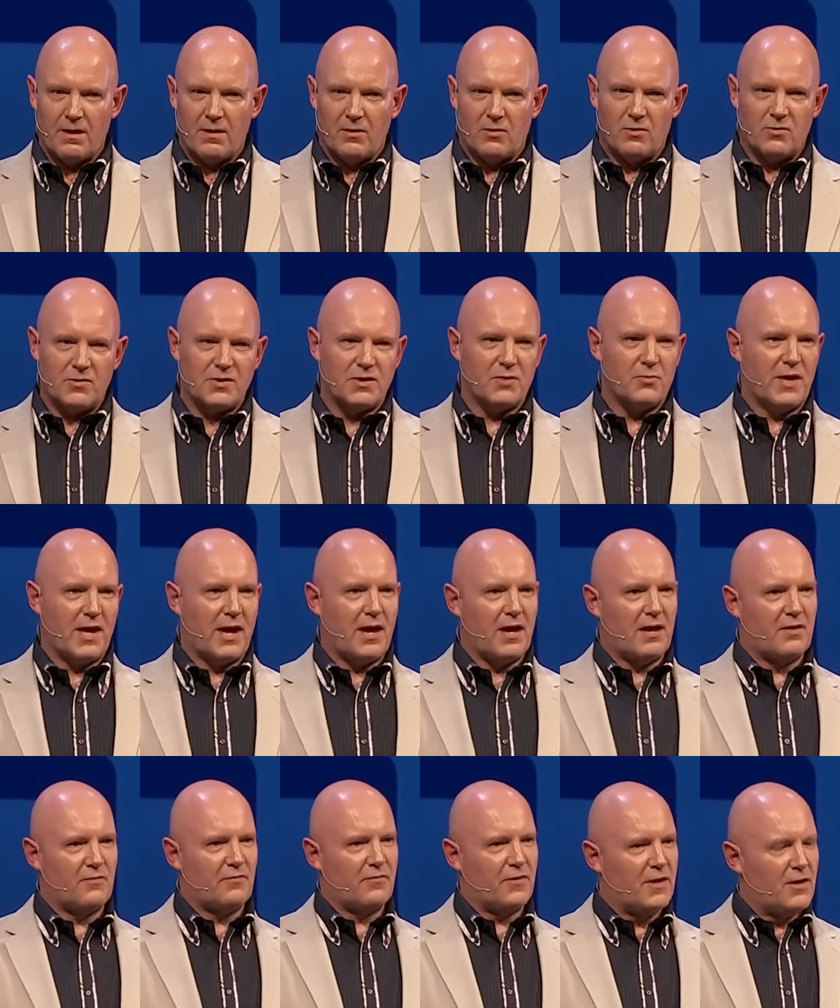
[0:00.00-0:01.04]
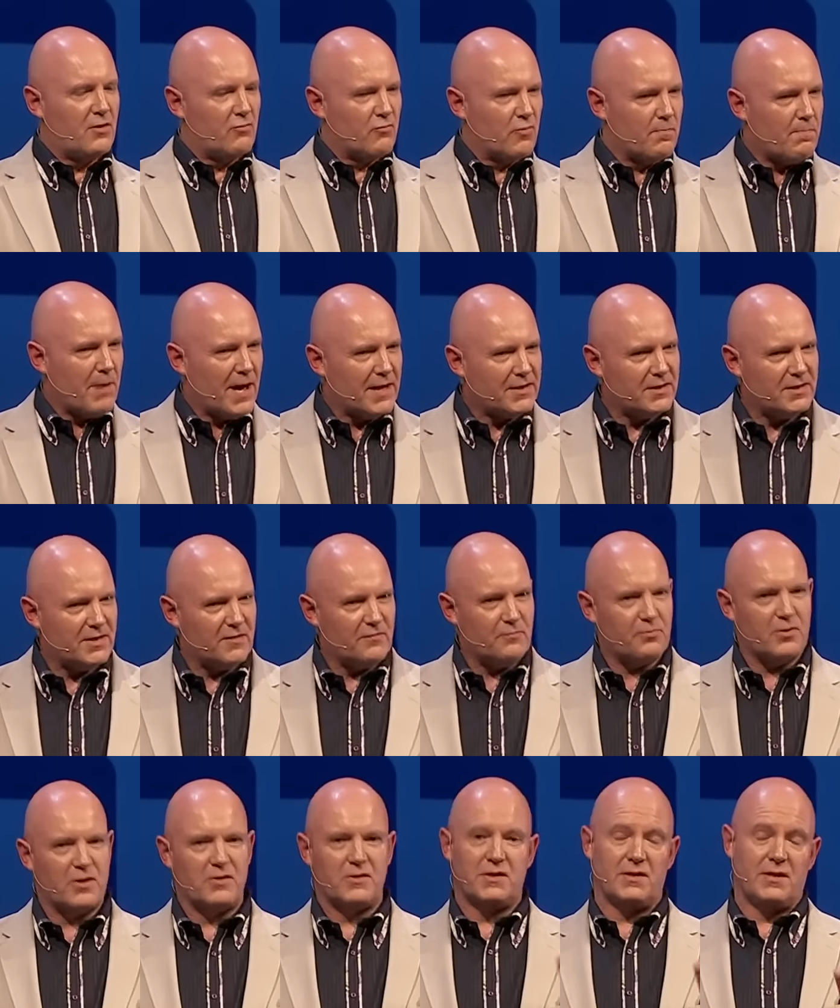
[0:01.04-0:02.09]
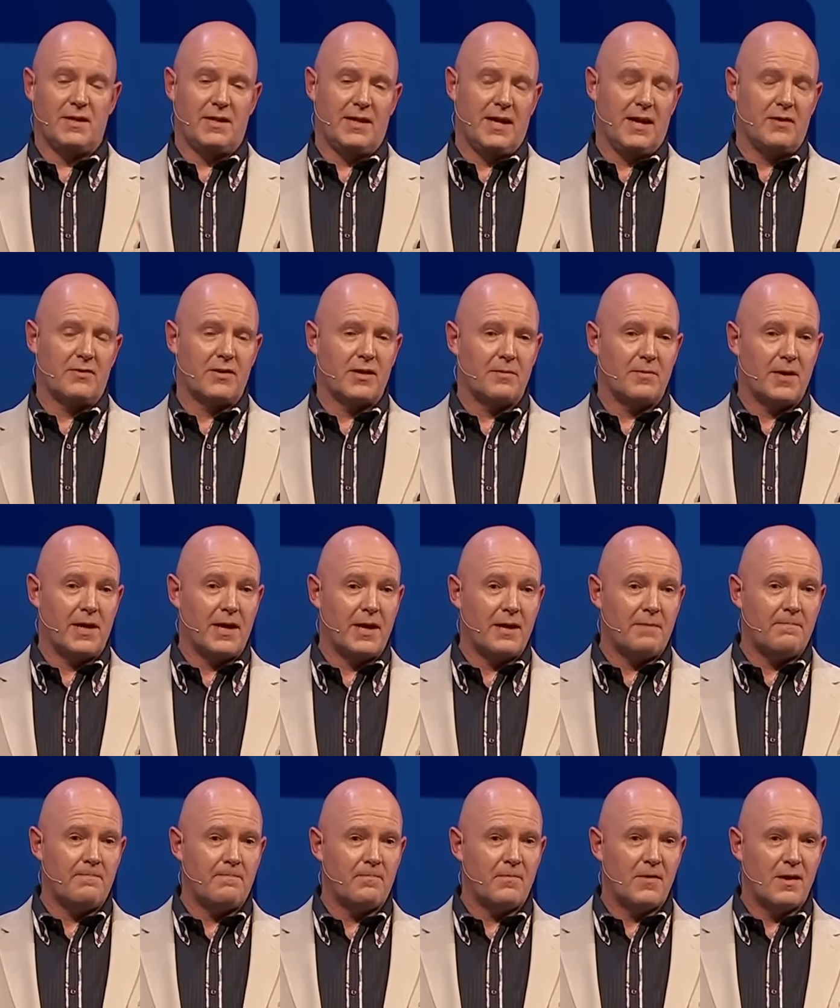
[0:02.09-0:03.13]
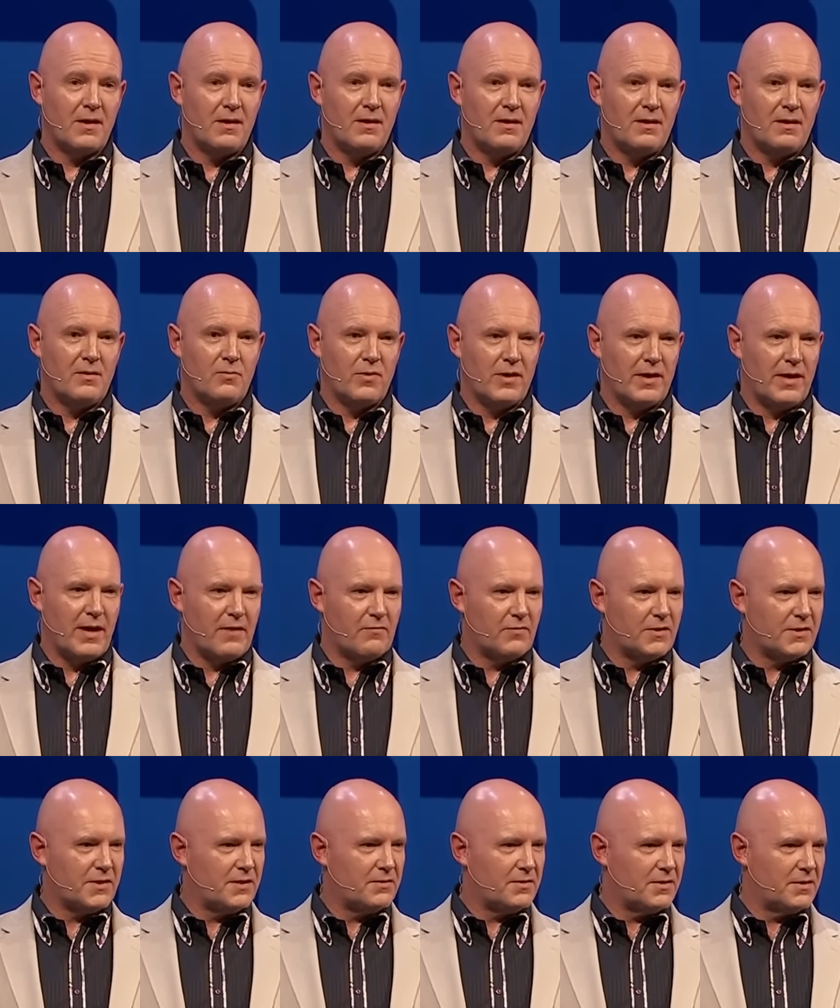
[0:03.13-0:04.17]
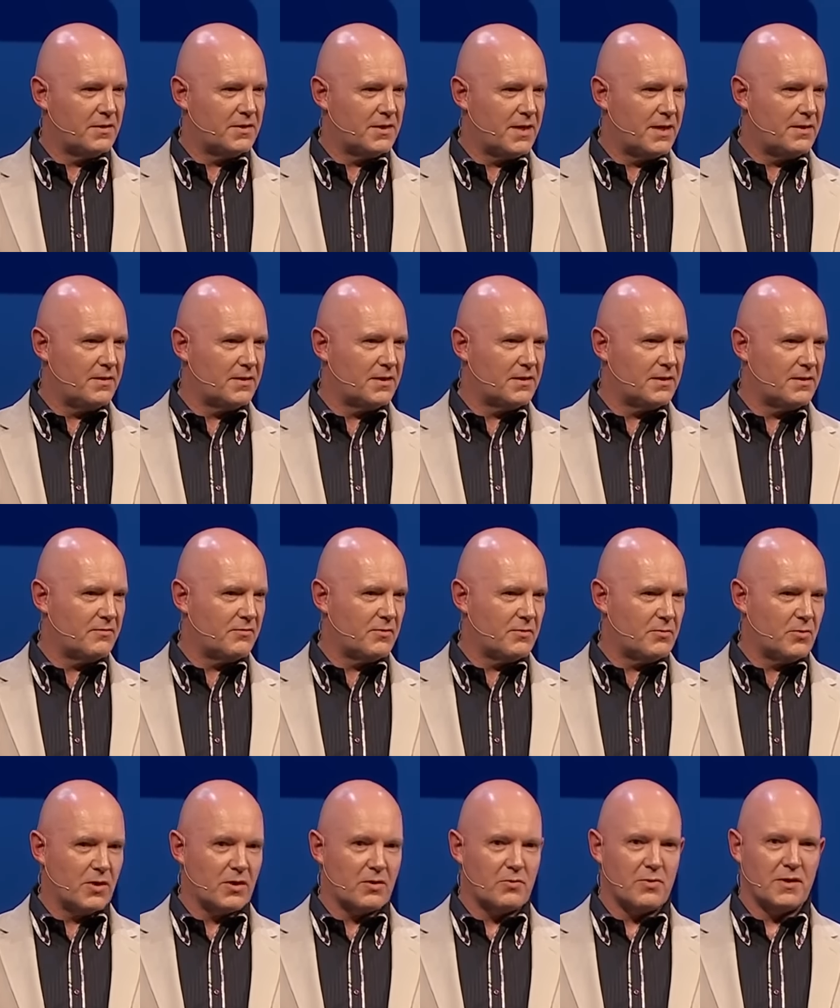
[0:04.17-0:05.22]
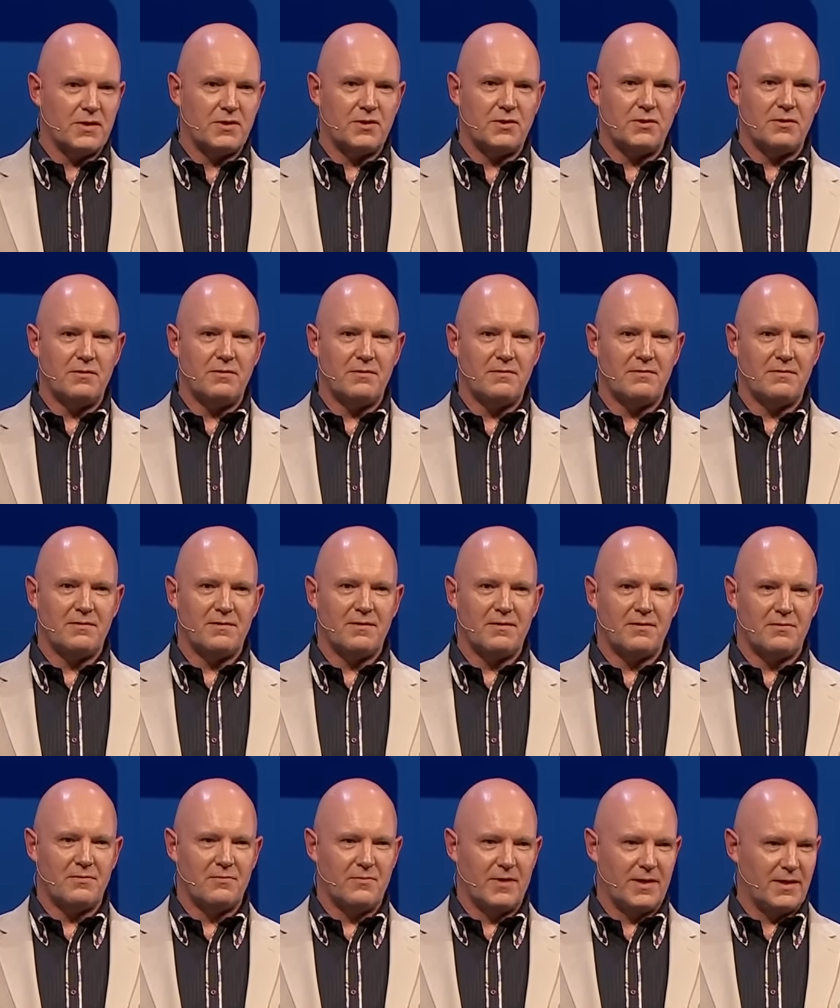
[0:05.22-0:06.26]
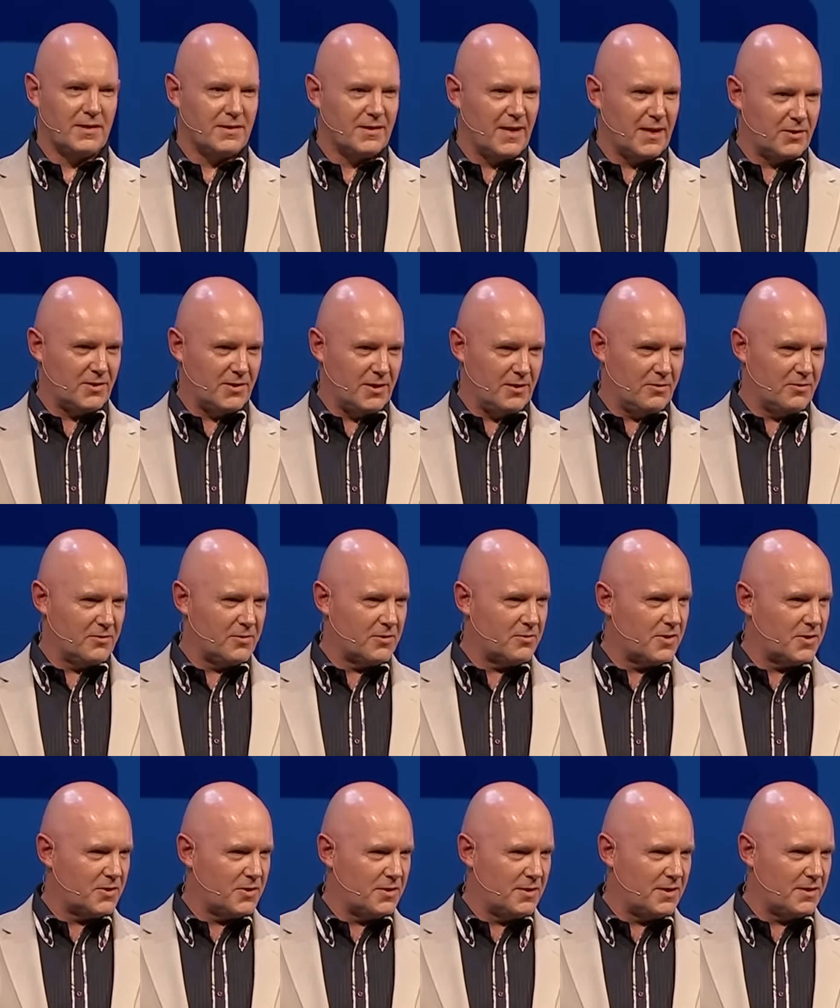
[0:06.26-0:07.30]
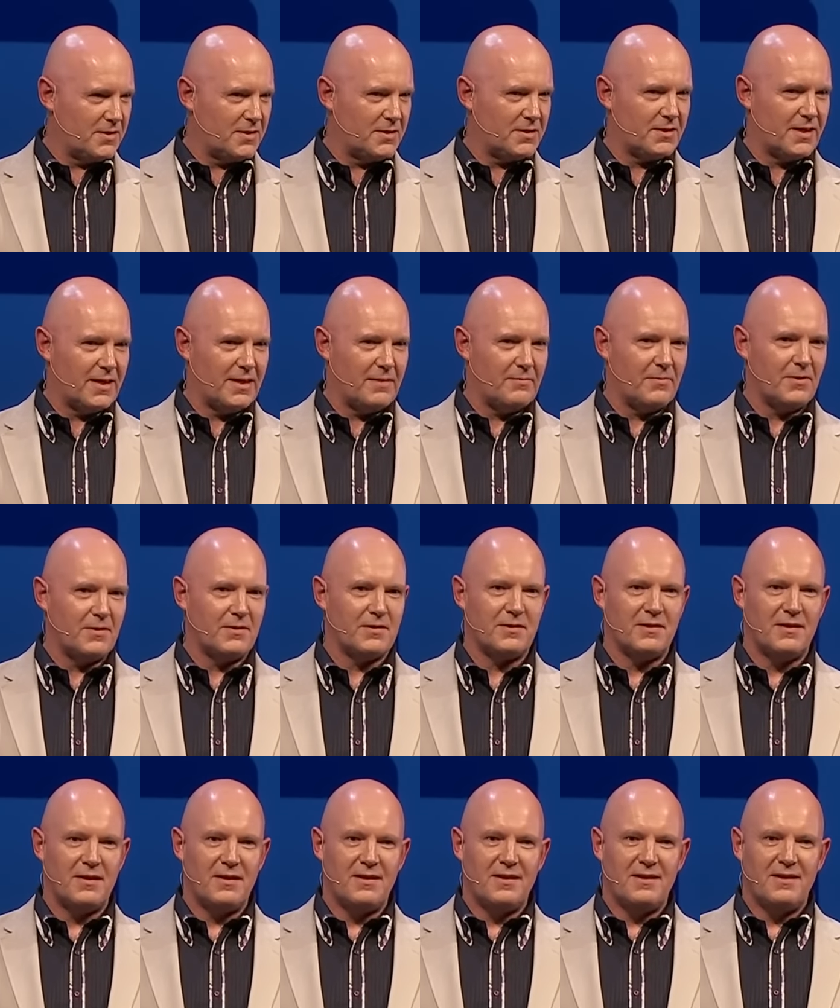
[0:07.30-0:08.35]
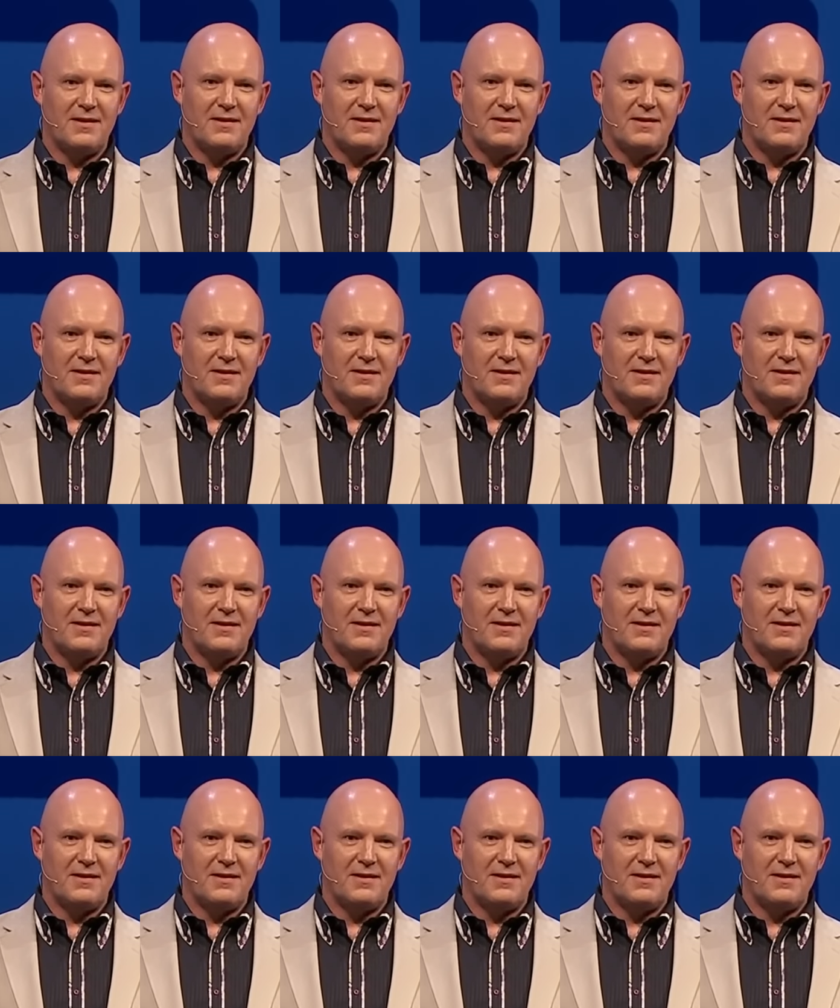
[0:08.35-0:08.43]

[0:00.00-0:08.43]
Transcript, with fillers: Сейчас популярна повторяющаяся просодия, при которой каждое предложение заканчивается на вопросительной ноте, даже если это не вопрос, а утверждение —